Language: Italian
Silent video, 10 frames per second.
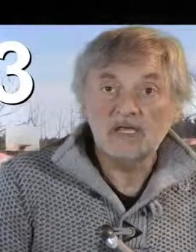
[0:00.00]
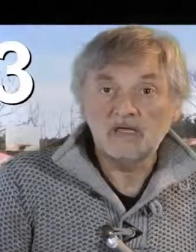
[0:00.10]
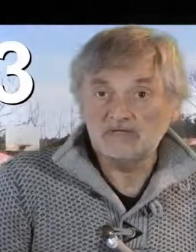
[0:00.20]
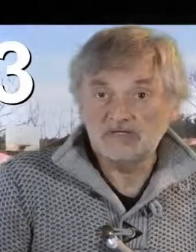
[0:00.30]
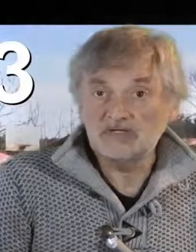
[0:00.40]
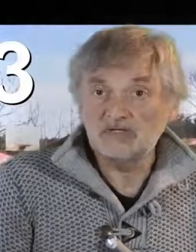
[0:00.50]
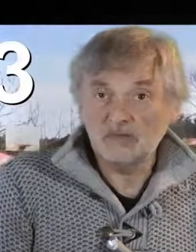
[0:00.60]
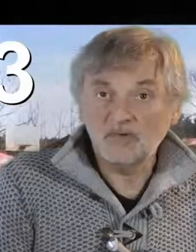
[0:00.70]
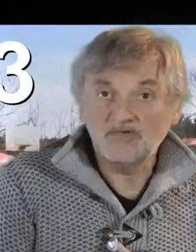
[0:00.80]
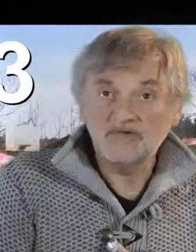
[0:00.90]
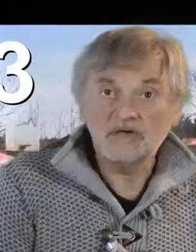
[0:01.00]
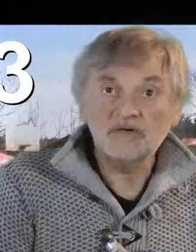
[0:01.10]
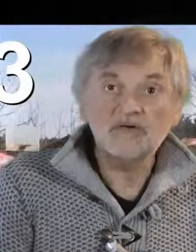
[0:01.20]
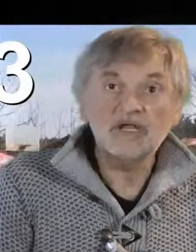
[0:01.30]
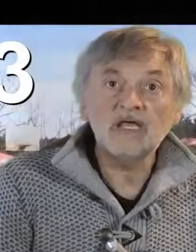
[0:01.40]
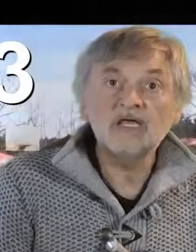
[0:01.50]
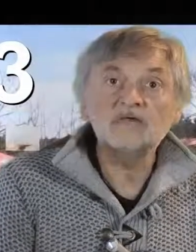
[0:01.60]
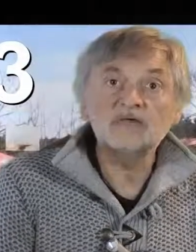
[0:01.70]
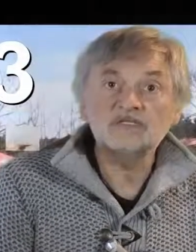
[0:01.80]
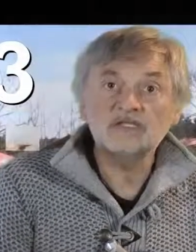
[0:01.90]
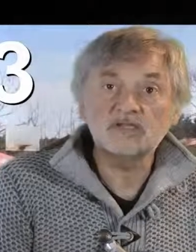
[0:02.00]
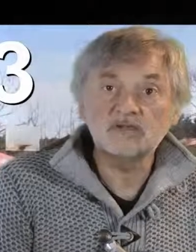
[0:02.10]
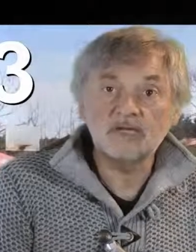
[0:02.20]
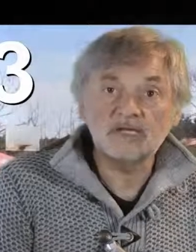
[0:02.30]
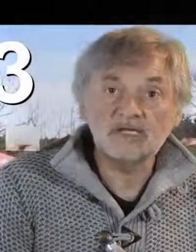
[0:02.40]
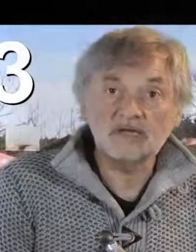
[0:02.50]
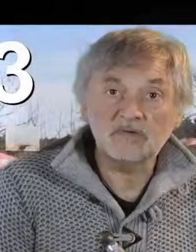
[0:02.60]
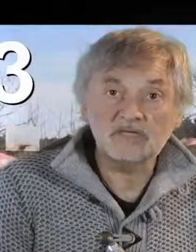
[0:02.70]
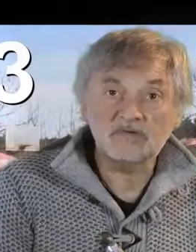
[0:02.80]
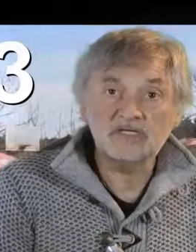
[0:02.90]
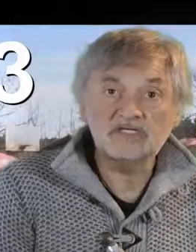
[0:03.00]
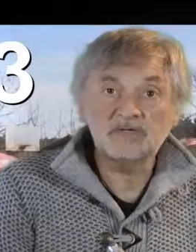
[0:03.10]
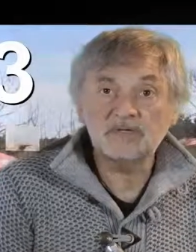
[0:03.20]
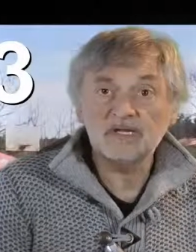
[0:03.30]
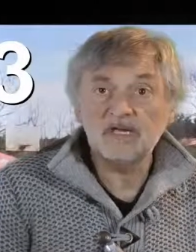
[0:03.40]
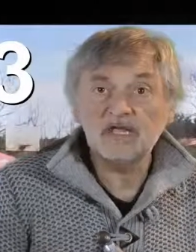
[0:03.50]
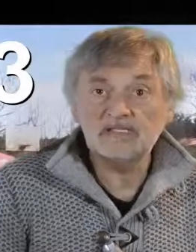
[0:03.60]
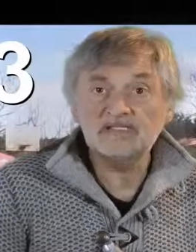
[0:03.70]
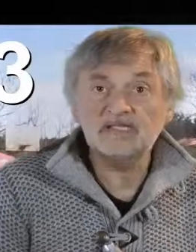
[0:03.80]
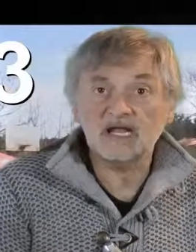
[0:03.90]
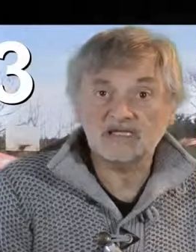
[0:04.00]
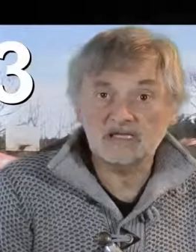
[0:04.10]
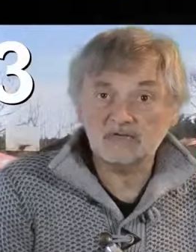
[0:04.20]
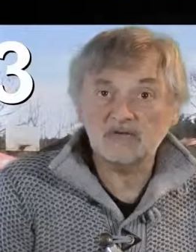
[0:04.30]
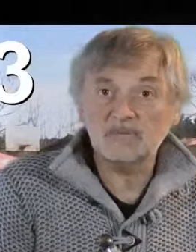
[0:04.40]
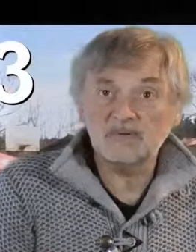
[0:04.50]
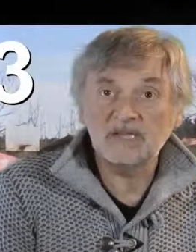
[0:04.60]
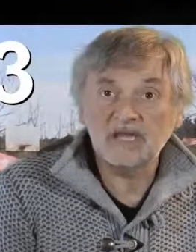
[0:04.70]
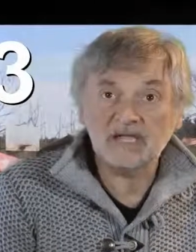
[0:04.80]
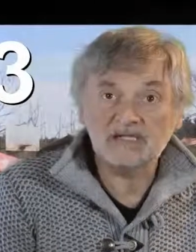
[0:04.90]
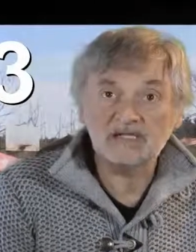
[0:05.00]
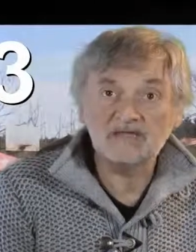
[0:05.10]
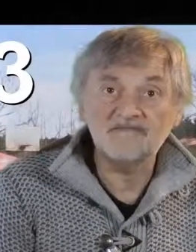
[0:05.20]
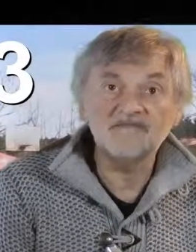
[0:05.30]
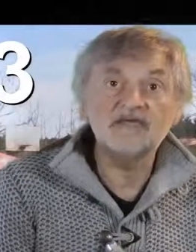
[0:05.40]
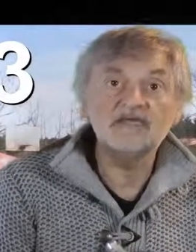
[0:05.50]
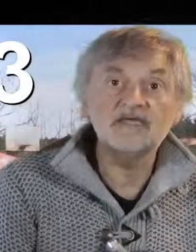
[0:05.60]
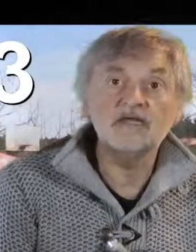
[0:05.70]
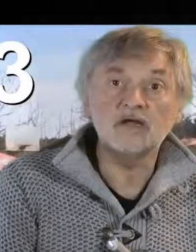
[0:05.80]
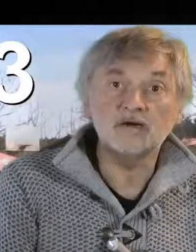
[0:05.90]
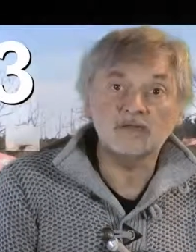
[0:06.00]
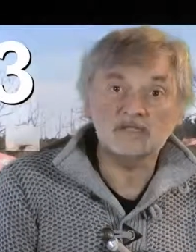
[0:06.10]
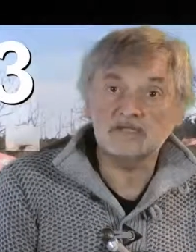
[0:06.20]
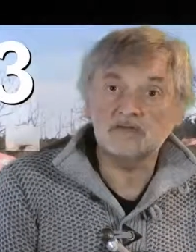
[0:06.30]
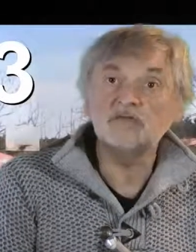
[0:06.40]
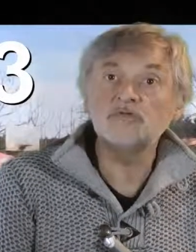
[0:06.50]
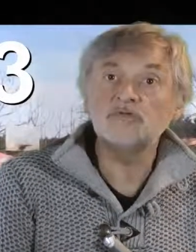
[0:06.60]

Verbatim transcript: vicino a Monfalcone in questa domenica 14 aprile e si tratta di una pedalata di 20 km,